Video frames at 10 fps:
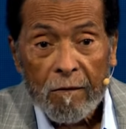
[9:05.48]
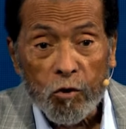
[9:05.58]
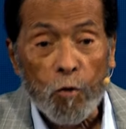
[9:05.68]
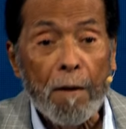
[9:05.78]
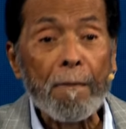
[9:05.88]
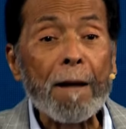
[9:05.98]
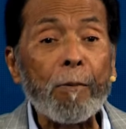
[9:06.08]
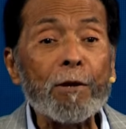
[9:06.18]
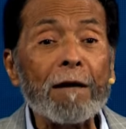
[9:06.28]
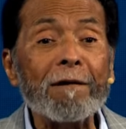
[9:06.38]
Tu mamá
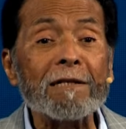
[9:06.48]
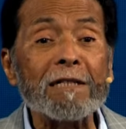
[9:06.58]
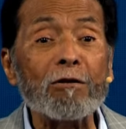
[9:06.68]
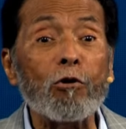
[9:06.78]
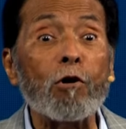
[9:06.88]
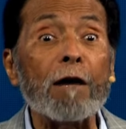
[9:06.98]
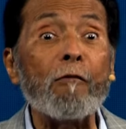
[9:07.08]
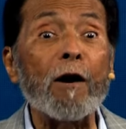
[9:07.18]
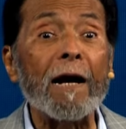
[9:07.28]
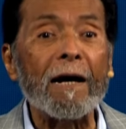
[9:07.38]
podía haber sido lo que
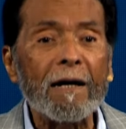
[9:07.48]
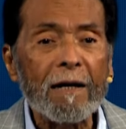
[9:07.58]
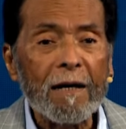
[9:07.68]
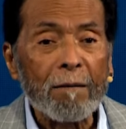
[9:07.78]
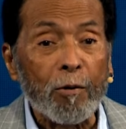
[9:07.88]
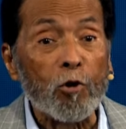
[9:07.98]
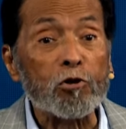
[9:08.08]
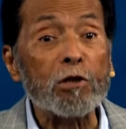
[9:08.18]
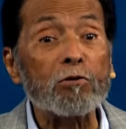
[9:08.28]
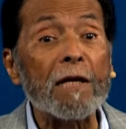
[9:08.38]
fuera, pero
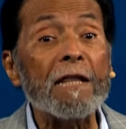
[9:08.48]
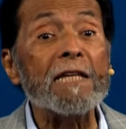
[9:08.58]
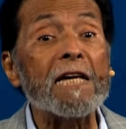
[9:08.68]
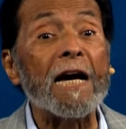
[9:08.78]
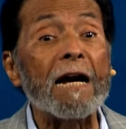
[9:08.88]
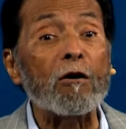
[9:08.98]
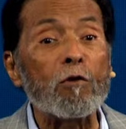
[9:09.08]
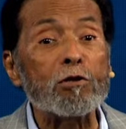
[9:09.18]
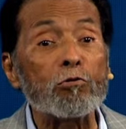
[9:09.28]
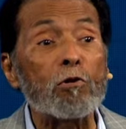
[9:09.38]
si te dicen algo,
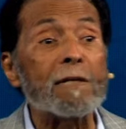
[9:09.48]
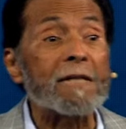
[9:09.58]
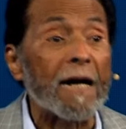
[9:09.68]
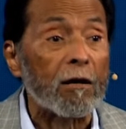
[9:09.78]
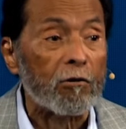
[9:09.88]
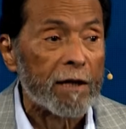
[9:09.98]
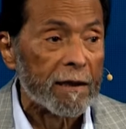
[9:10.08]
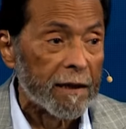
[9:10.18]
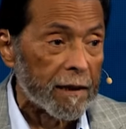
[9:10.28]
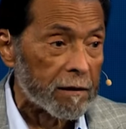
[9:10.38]
eso tú le sacas los
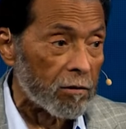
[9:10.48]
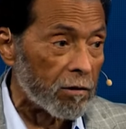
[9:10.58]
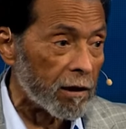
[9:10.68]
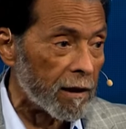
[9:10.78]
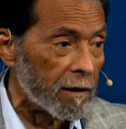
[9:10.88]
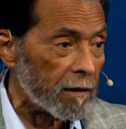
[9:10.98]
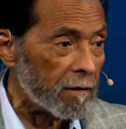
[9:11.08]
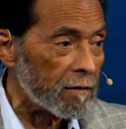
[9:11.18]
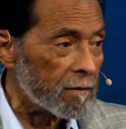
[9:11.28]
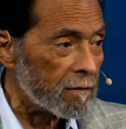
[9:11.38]
dientes que te lo diga
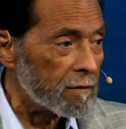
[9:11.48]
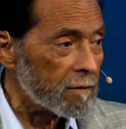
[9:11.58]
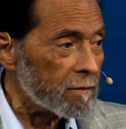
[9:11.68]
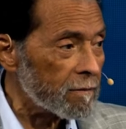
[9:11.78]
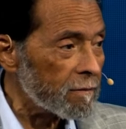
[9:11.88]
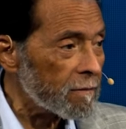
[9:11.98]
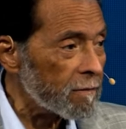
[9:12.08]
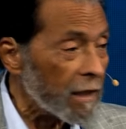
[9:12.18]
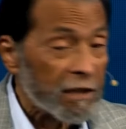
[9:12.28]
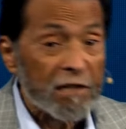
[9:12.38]

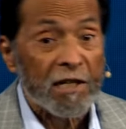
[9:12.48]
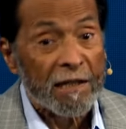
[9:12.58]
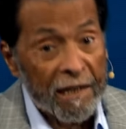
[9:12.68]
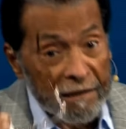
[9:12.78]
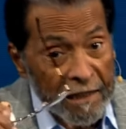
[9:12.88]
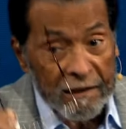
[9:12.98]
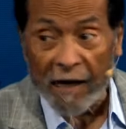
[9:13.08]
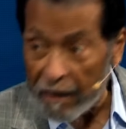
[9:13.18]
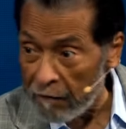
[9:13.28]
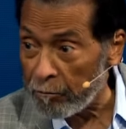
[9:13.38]
sin ser dentista,
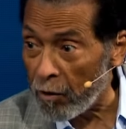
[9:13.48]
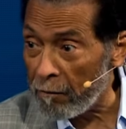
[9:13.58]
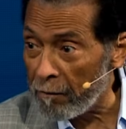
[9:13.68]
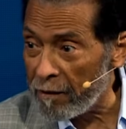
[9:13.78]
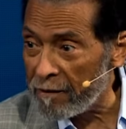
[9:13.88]
que es el problema.